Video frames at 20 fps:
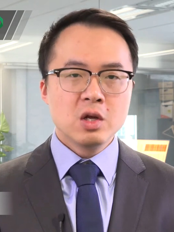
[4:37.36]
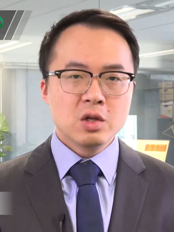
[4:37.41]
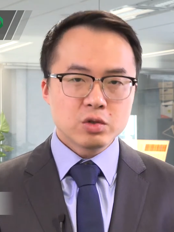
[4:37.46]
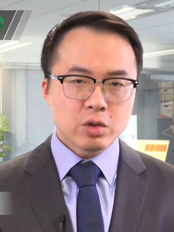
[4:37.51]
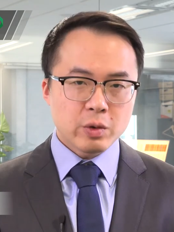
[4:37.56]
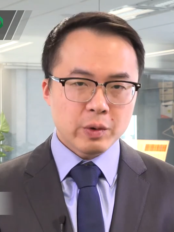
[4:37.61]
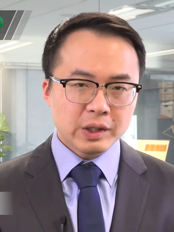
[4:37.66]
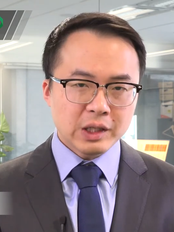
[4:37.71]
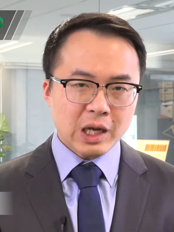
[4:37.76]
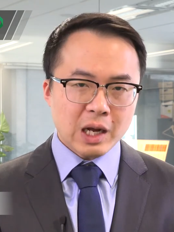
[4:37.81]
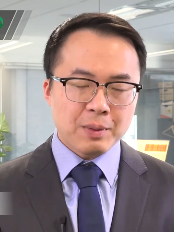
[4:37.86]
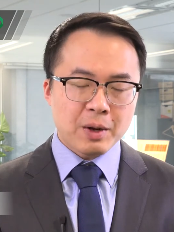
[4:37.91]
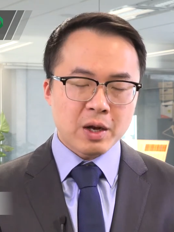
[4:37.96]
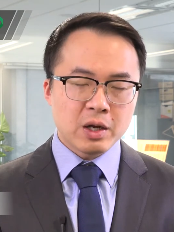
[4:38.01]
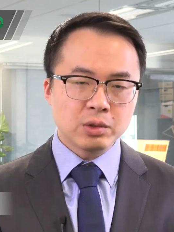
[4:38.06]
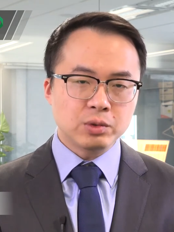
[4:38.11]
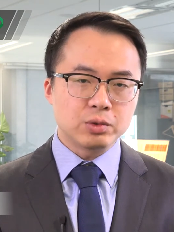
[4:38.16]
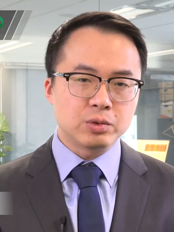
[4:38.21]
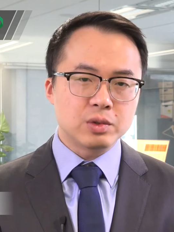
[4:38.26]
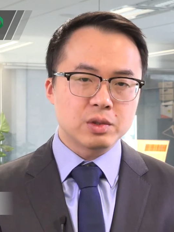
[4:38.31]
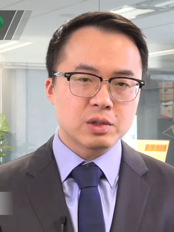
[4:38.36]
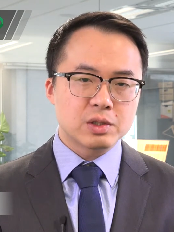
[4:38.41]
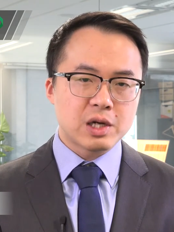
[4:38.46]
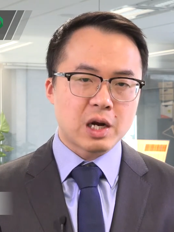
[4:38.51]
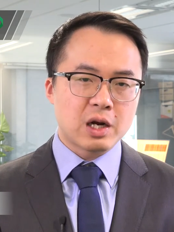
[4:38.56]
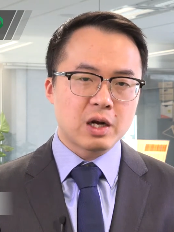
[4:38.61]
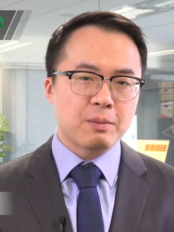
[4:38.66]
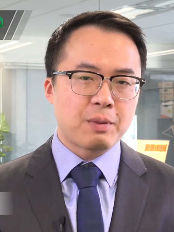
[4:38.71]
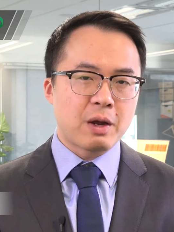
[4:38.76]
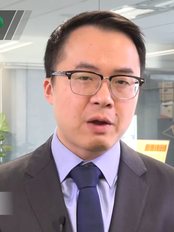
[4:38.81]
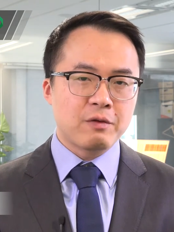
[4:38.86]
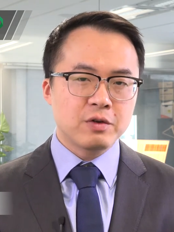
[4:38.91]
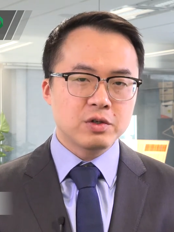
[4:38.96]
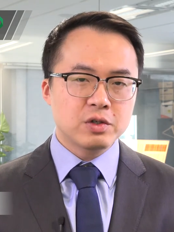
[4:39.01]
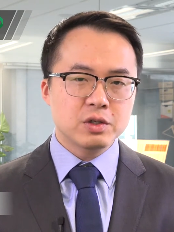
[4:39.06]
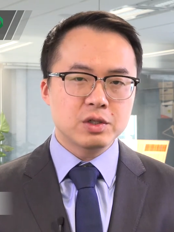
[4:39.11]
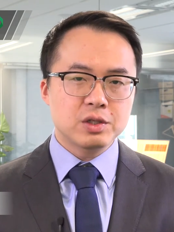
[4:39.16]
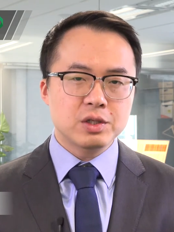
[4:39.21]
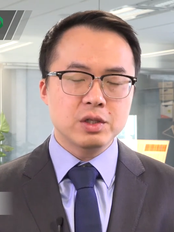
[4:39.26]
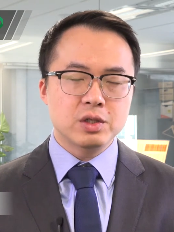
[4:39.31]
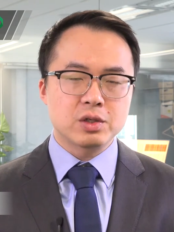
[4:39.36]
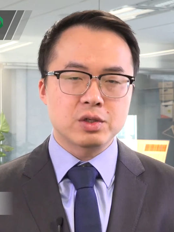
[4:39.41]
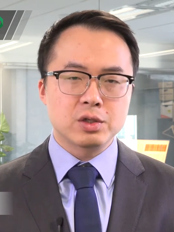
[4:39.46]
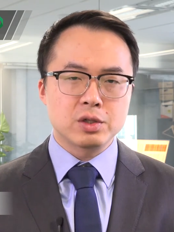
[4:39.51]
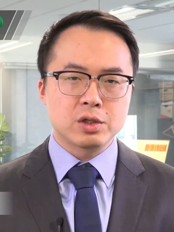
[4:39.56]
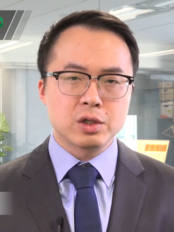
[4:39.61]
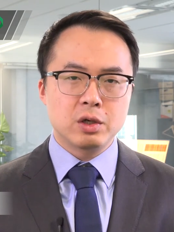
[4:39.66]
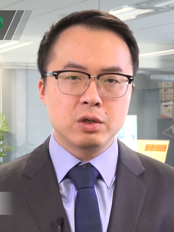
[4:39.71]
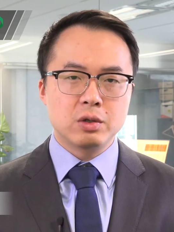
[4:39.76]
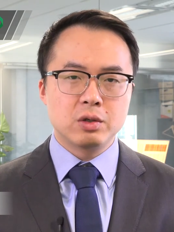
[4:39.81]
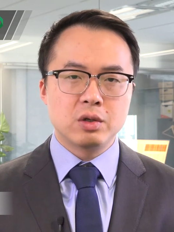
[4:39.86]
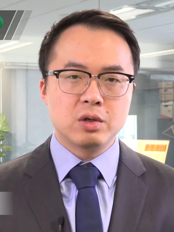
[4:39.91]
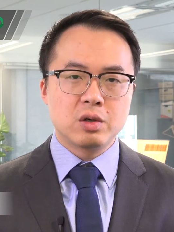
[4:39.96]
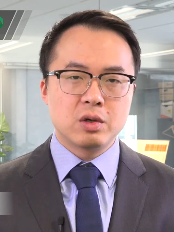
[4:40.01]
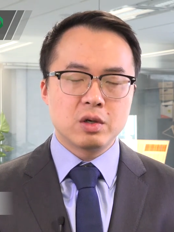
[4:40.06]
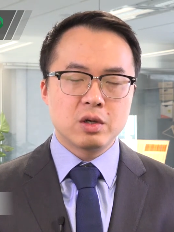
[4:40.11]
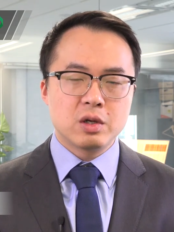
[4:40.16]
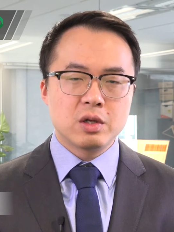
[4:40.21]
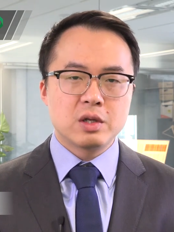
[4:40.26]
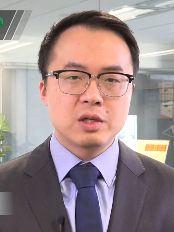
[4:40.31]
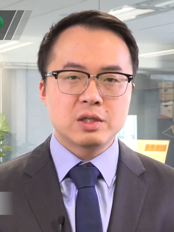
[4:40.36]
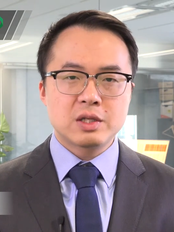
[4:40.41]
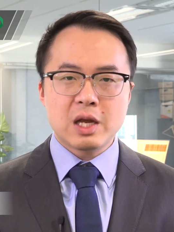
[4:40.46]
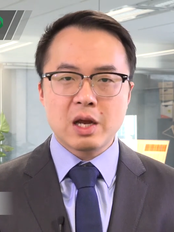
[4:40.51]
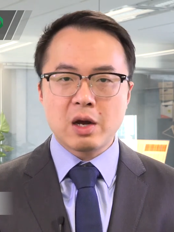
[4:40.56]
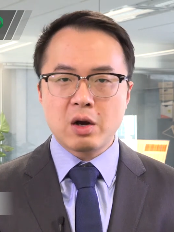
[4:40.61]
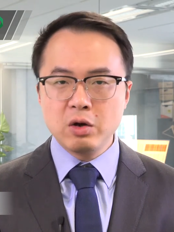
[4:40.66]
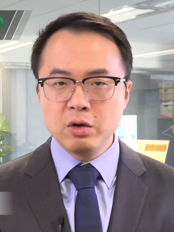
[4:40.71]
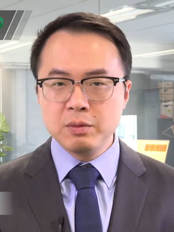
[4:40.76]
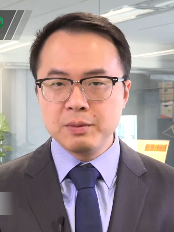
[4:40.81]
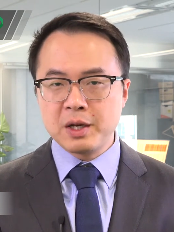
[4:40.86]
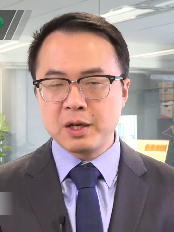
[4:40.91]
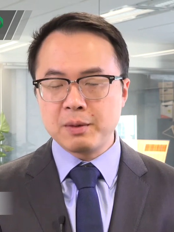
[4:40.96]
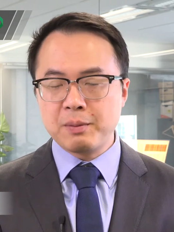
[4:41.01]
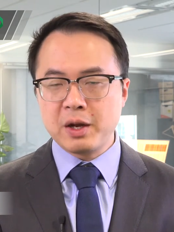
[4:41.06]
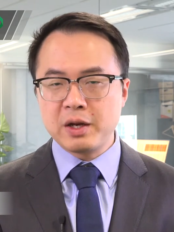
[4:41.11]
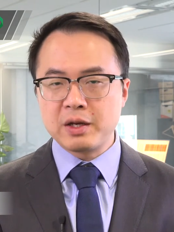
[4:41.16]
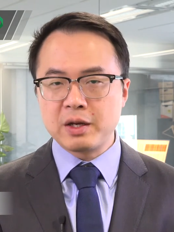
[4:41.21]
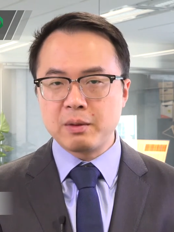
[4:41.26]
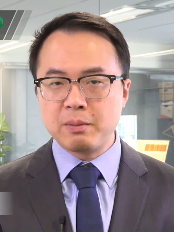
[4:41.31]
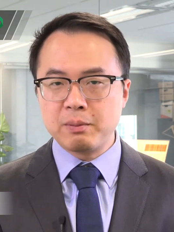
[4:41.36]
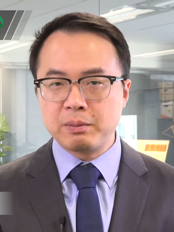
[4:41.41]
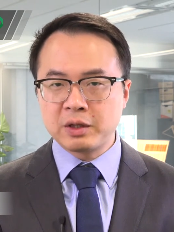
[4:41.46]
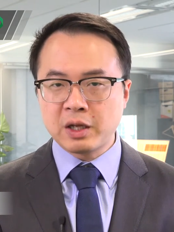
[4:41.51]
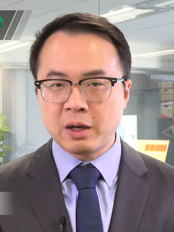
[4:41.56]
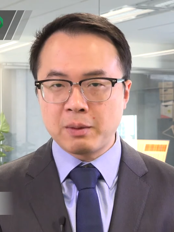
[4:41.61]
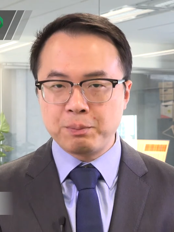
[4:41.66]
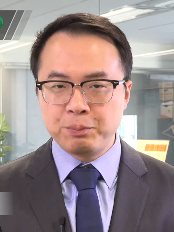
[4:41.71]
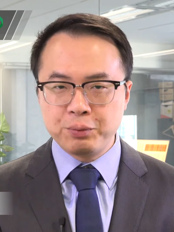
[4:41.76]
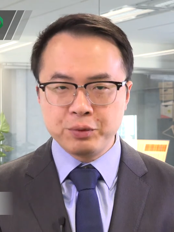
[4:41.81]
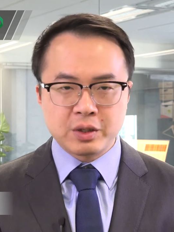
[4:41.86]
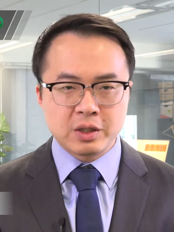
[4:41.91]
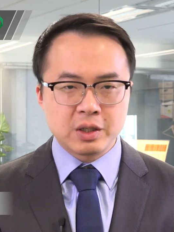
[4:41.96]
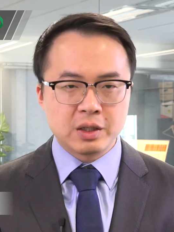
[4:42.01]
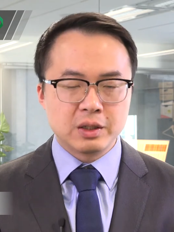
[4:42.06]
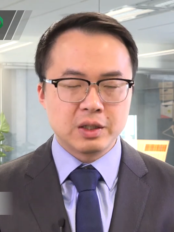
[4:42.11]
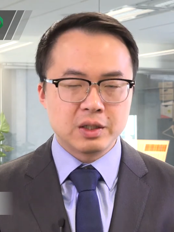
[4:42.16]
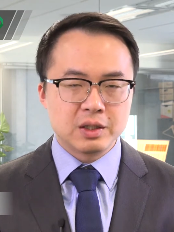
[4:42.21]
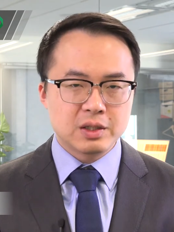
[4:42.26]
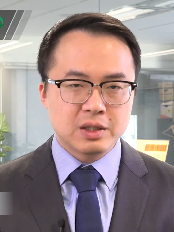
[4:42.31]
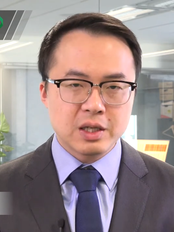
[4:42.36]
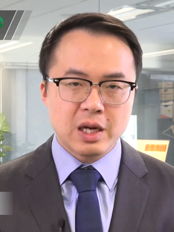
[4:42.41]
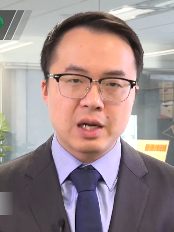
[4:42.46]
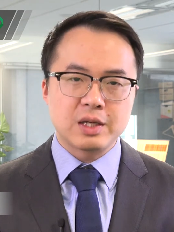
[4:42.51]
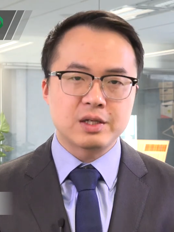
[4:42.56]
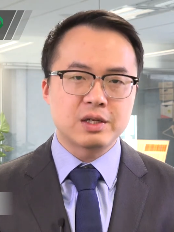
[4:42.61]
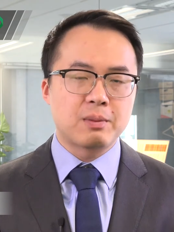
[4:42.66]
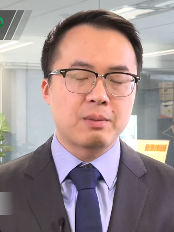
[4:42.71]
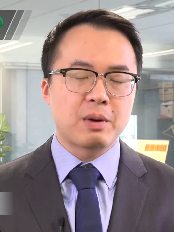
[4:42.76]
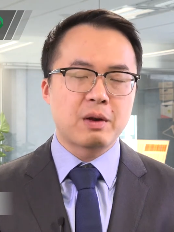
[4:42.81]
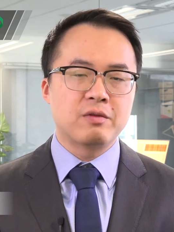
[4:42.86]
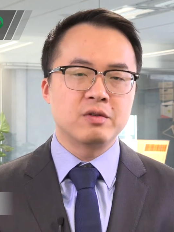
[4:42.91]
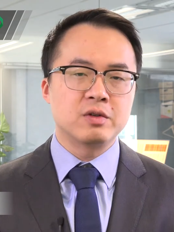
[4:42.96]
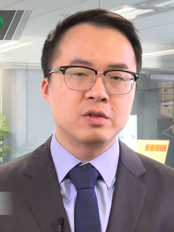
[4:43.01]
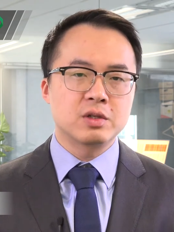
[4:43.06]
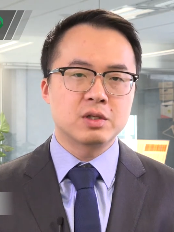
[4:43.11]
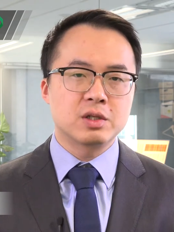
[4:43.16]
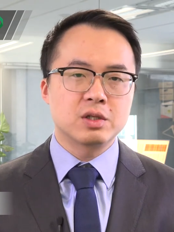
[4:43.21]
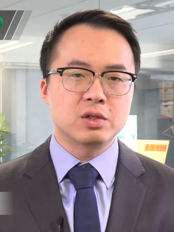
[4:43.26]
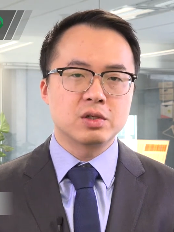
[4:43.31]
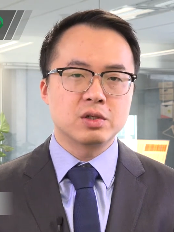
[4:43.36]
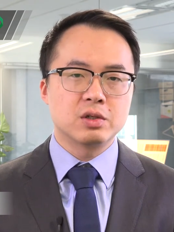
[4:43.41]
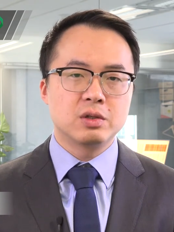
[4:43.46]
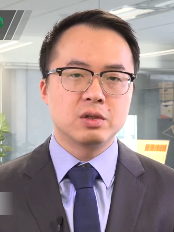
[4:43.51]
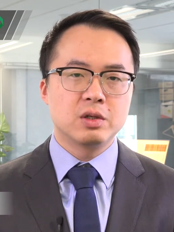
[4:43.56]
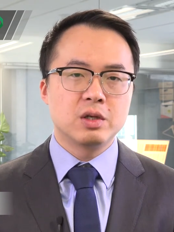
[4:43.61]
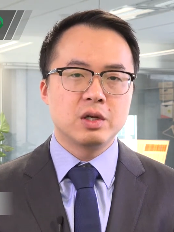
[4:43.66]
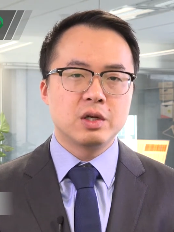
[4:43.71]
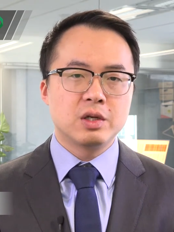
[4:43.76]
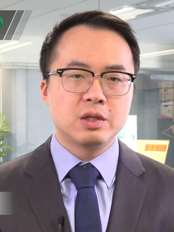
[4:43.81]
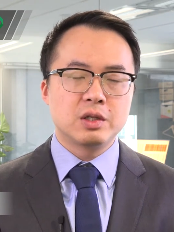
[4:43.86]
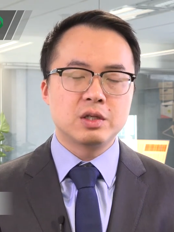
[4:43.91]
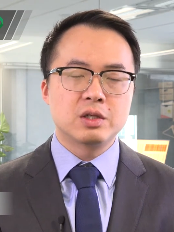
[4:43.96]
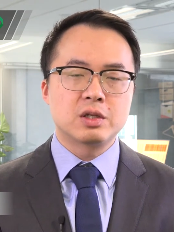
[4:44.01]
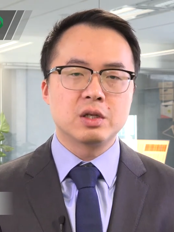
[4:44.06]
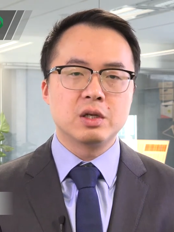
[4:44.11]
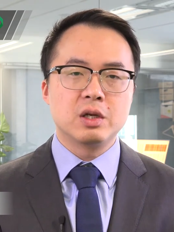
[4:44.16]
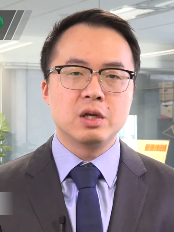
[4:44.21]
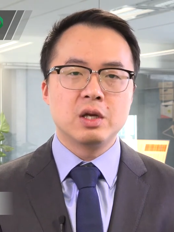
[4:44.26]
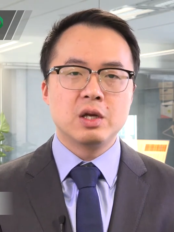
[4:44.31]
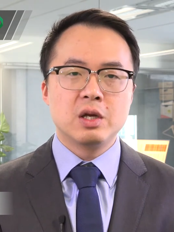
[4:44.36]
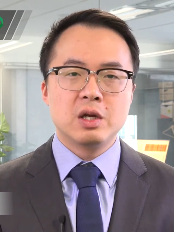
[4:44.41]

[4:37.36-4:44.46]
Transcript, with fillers: 作为大盘股涨了百分之四十之后，在后面的半年它不可能再涨百分之四十，因此。